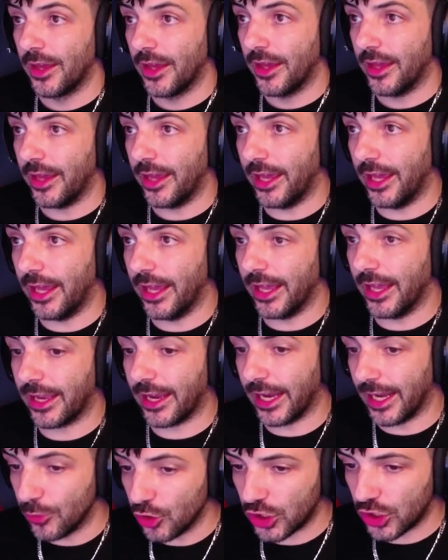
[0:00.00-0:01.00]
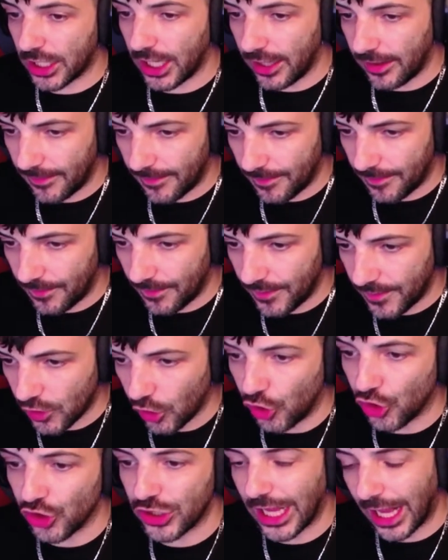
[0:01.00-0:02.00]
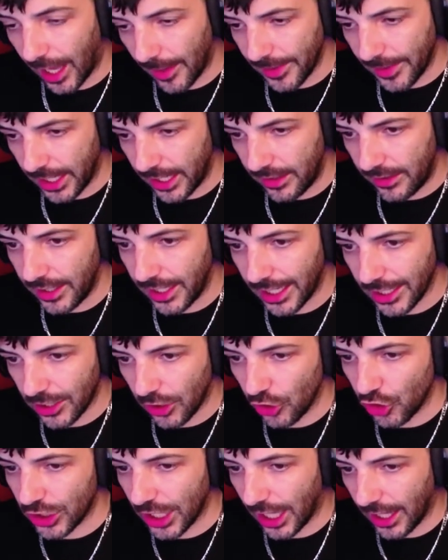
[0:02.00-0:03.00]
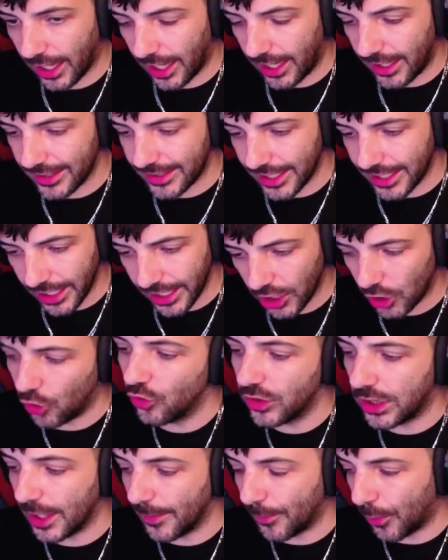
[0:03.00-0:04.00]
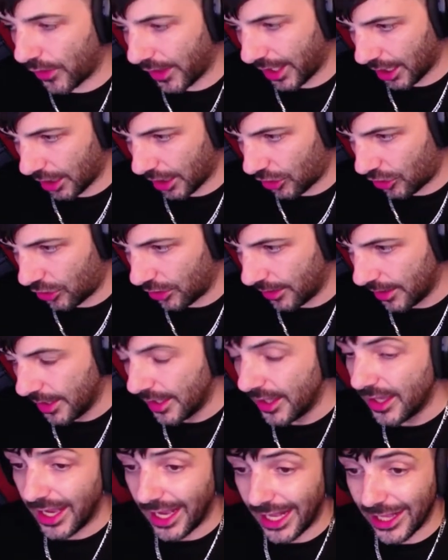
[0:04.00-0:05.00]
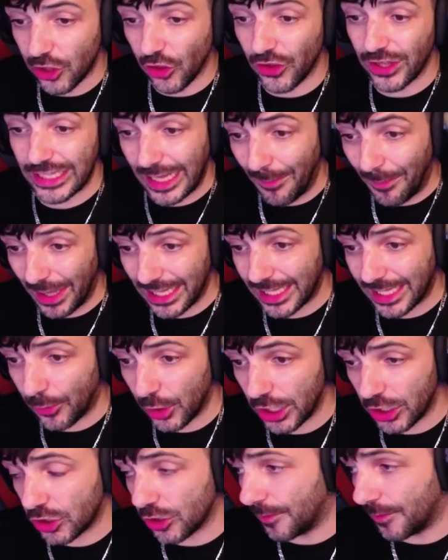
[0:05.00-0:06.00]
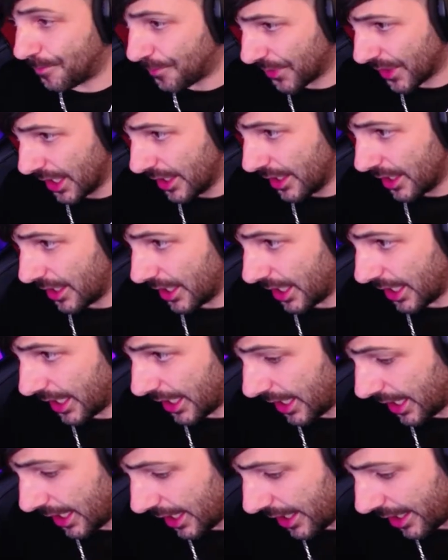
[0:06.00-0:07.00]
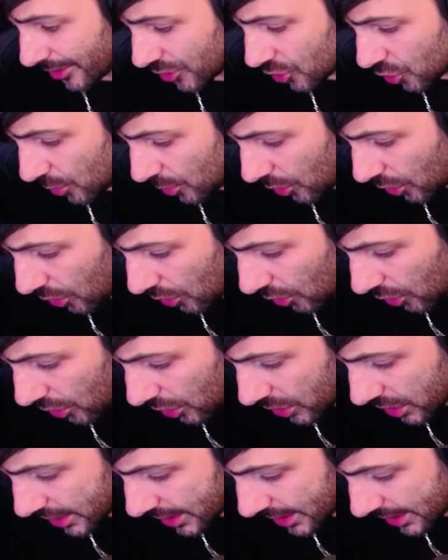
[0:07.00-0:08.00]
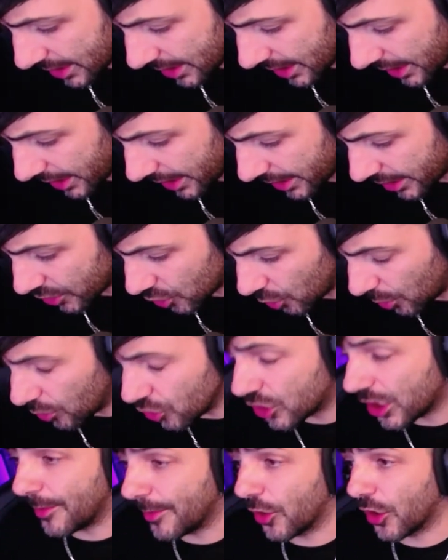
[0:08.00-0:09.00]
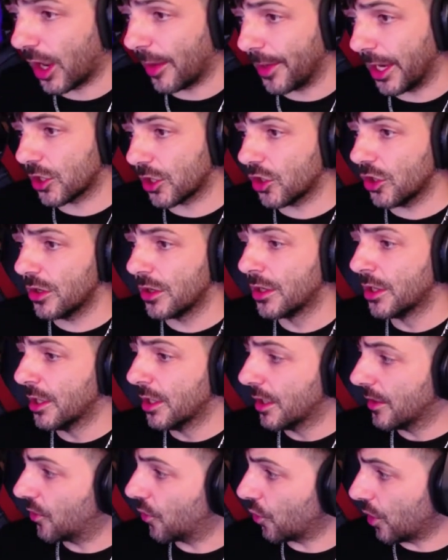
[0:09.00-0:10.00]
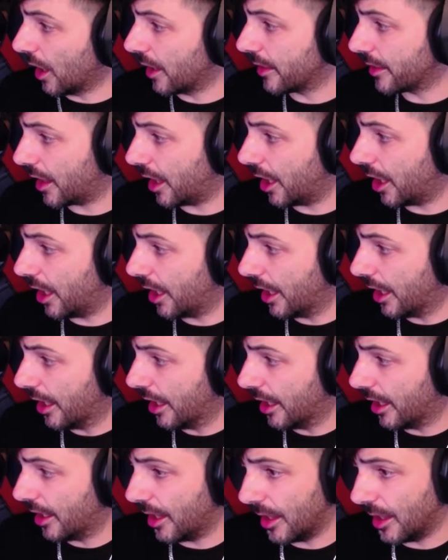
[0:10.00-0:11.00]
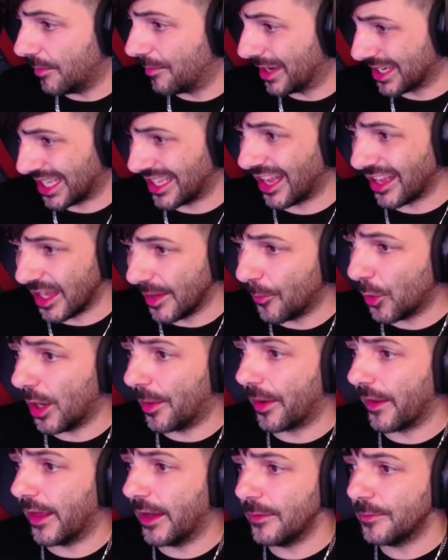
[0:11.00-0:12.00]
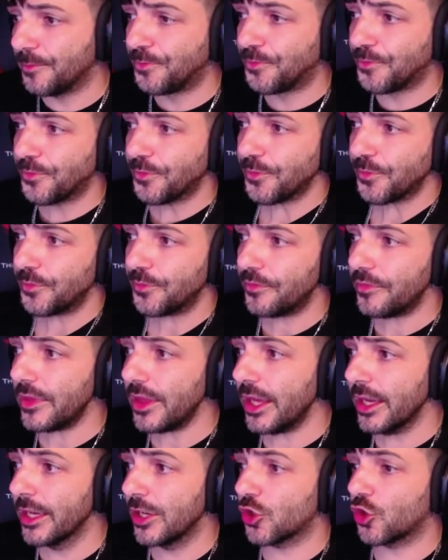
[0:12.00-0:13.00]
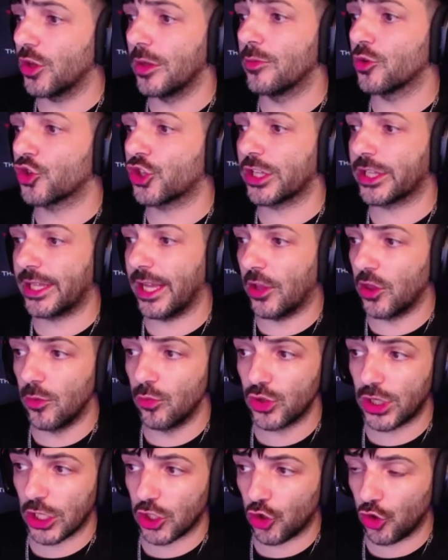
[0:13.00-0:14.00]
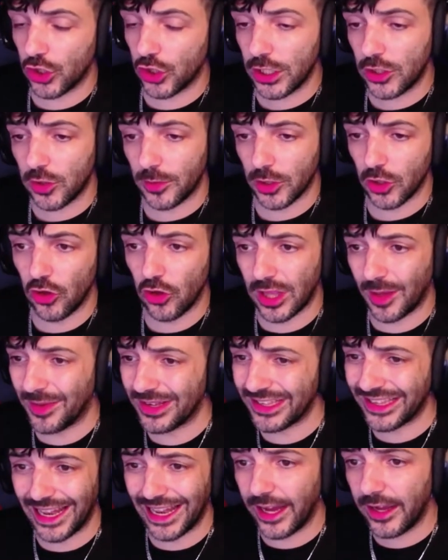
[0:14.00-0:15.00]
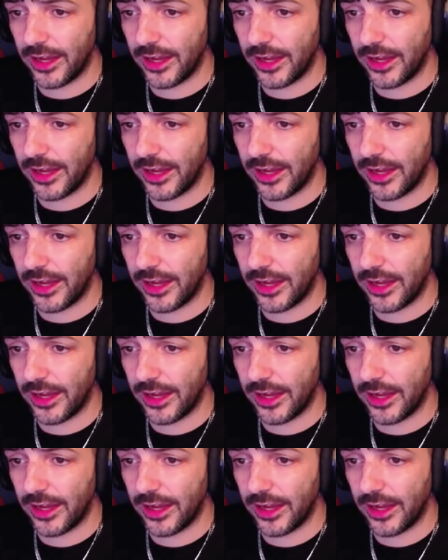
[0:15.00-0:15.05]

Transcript: eh, queremos que todo salga bien y que todo salga sin ningún tipo de error. Entonces, ¿qué pasa por eso? Eh, estuvo, estuvo un servidor abierto durante bastante tiempo, la verdad. Estuvimos testeando muchas cosas, sobre todo temas de lag,